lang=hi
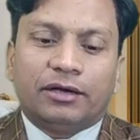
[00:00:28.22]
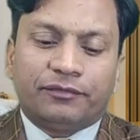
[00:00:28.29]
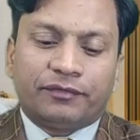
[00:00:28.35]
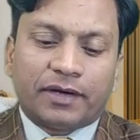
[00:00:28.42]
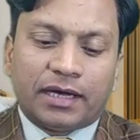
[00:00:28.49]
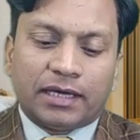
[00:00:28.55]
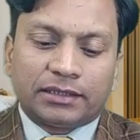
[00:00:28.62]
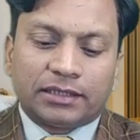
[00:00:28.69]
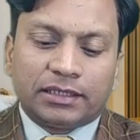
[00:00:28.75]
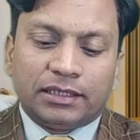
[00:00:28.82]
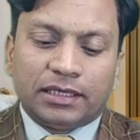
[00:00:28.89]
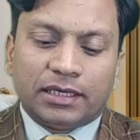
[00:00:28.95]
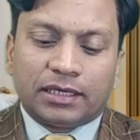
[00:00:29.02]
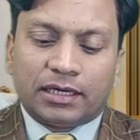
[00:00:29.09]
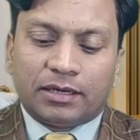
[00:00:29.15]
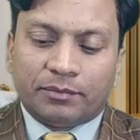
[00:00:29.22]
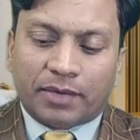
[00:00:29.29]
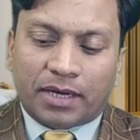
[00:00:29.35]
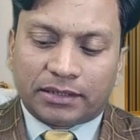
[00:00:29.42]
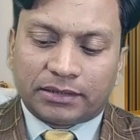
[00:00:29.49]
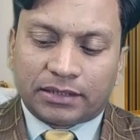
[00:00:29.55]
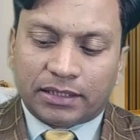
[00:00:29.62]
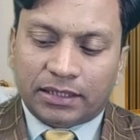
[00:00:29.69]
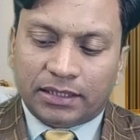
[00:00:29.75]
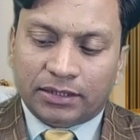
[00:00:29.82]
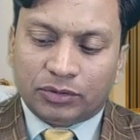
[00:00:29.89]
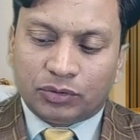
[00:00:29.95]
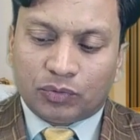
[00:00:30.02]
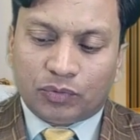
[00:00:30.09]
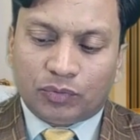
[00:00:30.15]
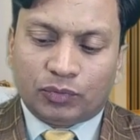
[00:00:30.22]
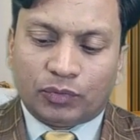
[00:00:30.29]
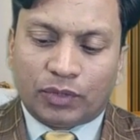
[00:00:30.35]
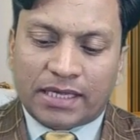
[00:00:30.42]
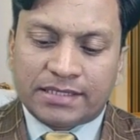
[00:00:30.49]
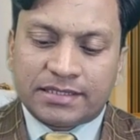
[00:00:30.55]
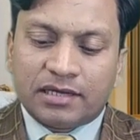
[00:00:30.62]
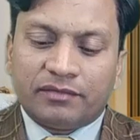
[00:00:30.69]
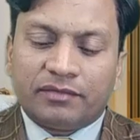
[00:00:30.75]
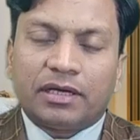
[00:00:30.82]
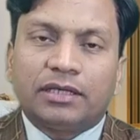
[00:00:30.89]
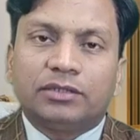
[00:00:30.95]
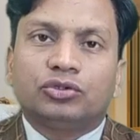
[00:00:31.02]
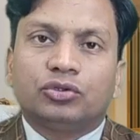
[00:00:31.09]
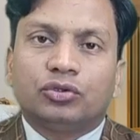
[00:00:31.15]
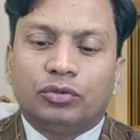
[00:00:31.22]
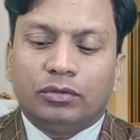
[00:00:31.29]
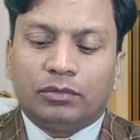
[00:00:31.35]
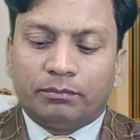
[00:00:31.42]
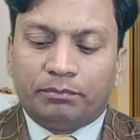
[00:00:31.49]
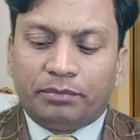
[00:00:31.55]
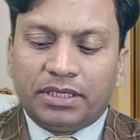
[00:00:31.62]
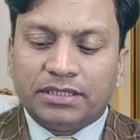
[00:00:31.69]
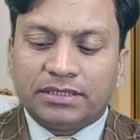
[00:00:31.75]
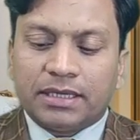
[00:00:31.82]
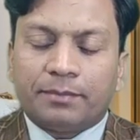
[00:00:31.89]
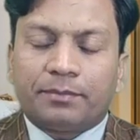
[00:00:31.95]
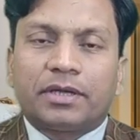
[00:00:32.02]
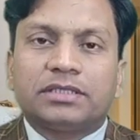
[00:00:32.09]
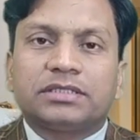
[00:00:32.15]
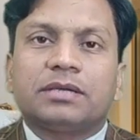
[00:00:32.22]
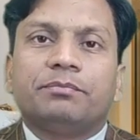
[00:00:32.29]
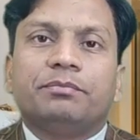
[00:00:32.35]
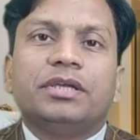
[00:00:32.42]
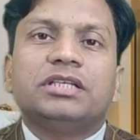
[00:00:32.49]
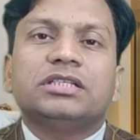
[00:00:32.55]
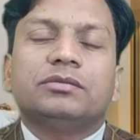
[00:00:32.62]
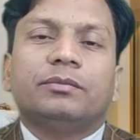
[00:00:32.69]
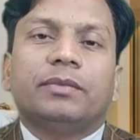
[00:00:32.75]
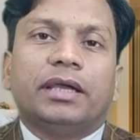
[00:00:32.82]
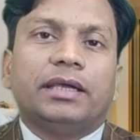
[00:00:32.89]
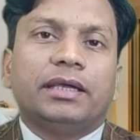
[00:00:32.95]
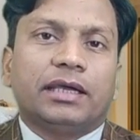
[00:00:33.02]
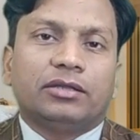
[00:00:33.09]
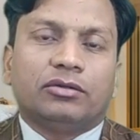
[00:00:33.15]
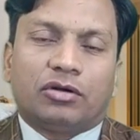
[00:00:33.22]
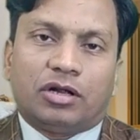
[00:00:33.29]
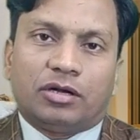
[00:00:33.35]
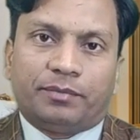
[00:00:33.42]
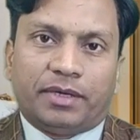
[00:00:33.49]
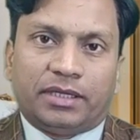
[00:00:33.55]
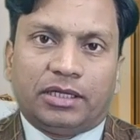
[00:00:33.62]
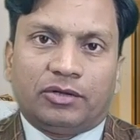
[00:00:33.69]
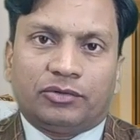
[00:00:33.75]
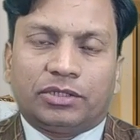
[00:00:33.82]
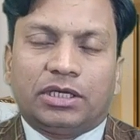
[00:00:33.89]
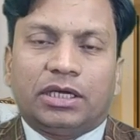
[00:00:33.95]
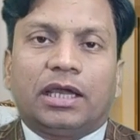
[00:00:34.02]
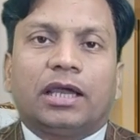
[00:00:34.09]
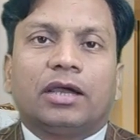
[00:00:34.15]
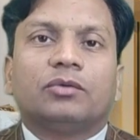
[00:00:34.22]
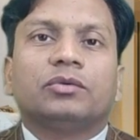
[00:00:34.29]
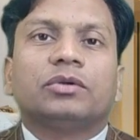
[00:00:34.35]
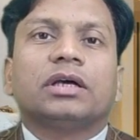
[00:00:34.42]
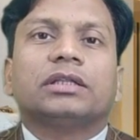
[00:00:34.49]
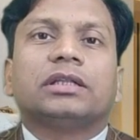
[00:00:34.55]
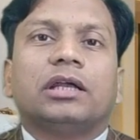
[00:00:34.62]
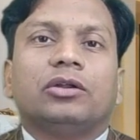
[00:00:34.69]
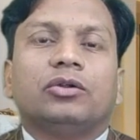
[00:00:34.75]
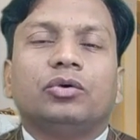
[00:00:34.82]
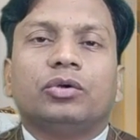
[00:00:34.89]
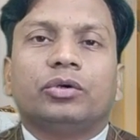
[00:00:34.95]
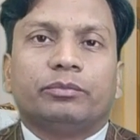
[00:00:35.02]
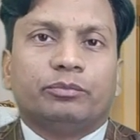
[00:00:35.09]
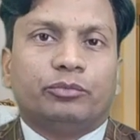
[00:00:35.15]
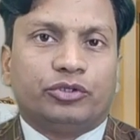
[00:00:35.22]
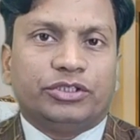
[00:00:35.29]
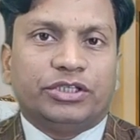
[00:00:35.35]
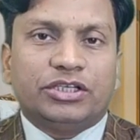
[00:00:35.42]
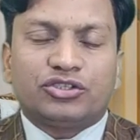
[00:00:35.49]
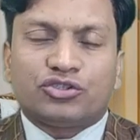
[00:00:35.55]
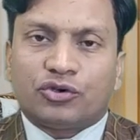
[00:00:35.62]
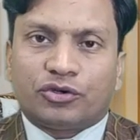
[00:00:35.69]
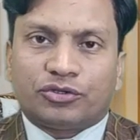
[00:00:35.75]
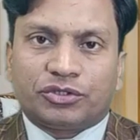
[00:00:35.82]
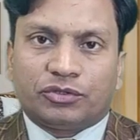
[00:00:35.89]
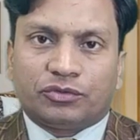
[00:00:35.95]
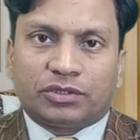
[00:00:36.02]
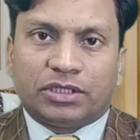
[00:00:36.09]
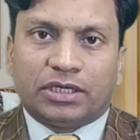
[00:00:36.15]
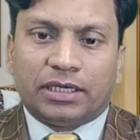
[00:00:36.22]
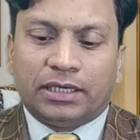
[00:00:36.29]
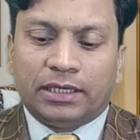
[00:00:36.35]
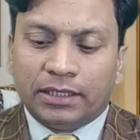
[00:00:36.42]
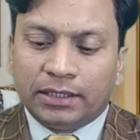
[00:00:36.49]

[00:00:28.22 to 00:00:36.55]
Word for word: अफराद के लिए अगर हम बात करें तो ऐसे अफराद जो 20 अप्रैल से 20 मई के दौरान पैदा होते हैं उनका ताल्लुक़ बुरज सौर से होता है